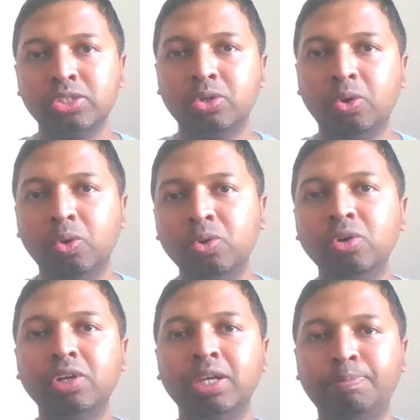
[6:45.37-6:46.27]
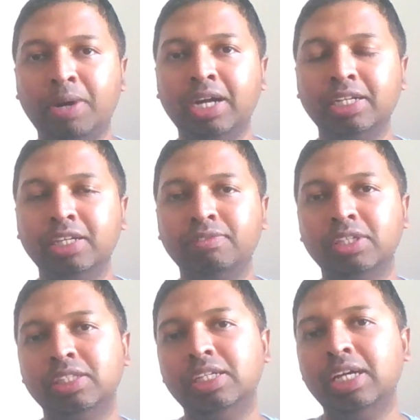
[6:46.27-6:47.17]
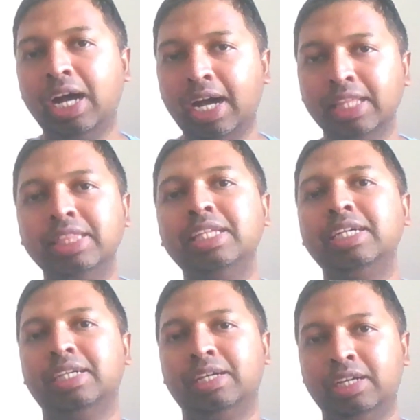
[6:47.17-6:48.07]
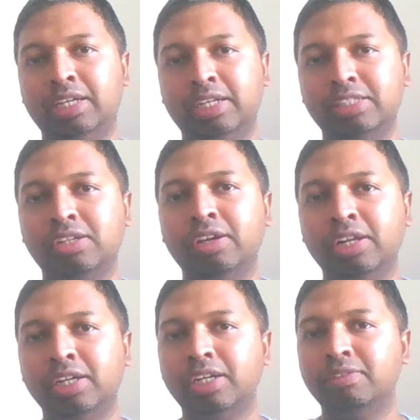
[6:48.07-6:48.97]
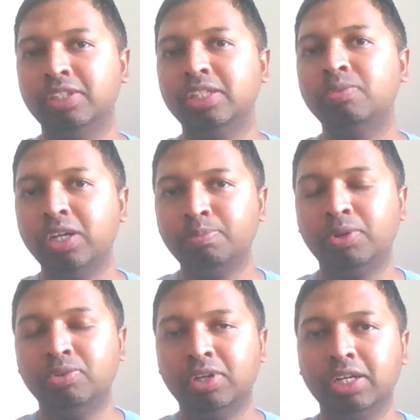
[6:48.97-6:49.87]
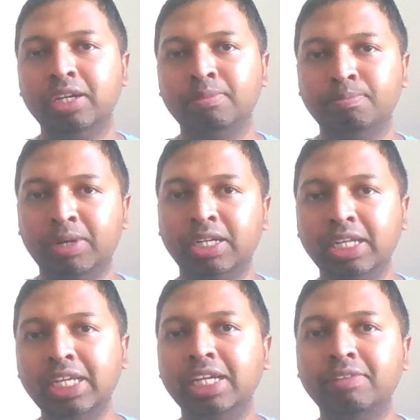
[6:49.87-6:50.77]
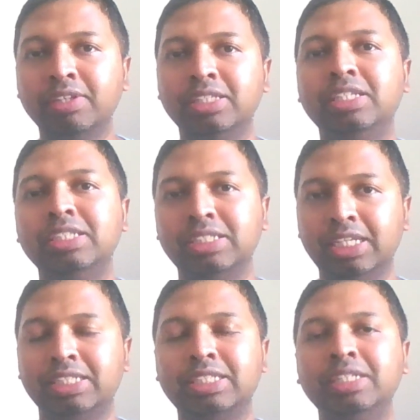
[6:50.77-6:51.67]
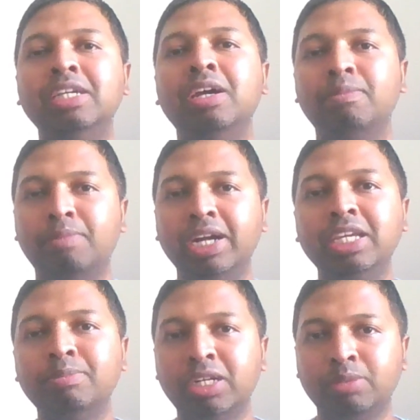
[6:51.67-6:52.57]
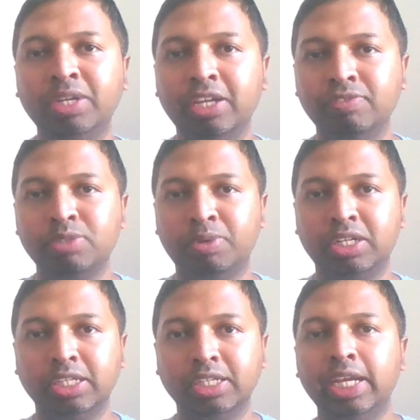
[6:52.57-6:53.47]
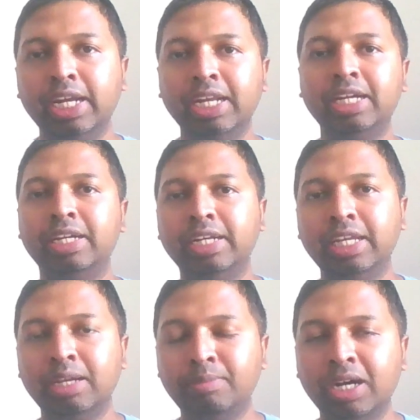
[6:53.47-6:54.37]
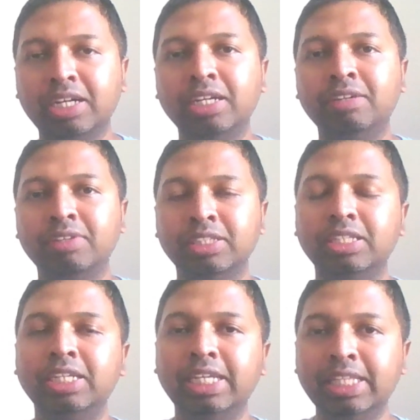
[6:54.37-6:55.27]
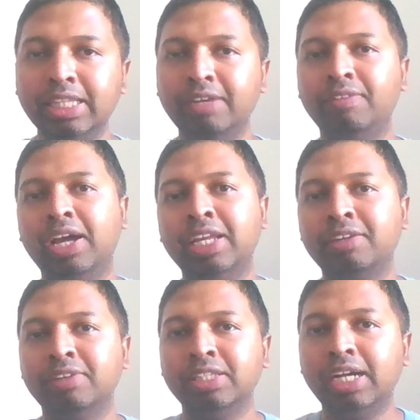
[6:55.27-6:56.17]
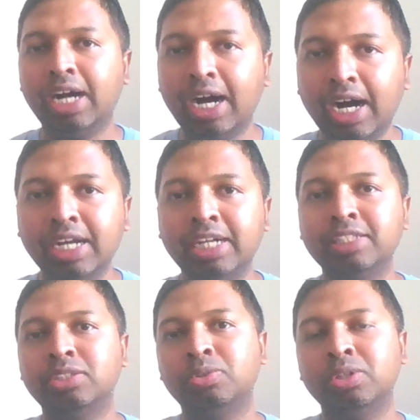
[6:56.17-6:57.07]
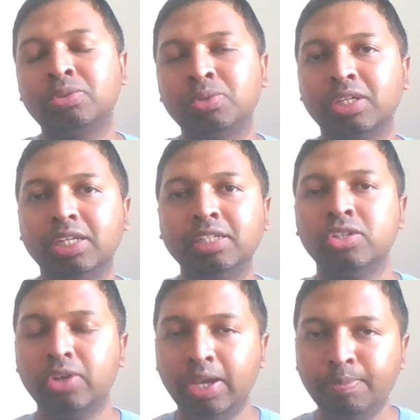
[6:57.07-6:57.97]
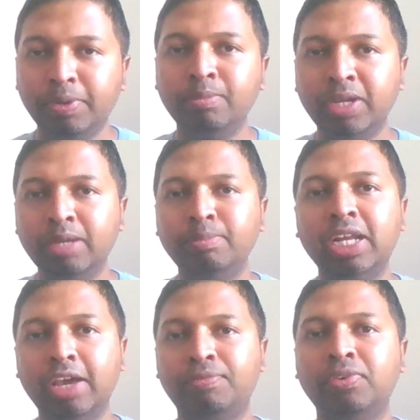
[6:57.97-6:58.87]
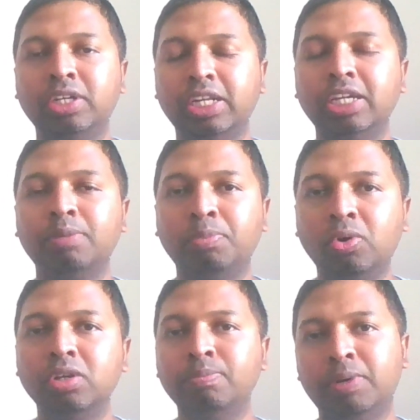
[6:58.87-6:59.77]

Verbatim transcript: ஸோ உங்களுடைய பார்ட்னர் வந்து அந்த ரெஸ்டாரண்ட்ல வந்து ஒர்க் பண்ணுவாங்க பட் நீங்கள் வந்து ஜஸ்ட்டு மணியை மட்டுமே இன்வெஸ்ட் பண்றீங்க இல்ல நீங்க மக்களை வந்து இந்த வேலைக்கு வந்து ஆள் எடுத்து கூட கொடுக்கலாம் ஸோ இப்படி மினிமல் எஃபர்ட் நீங்க போடும்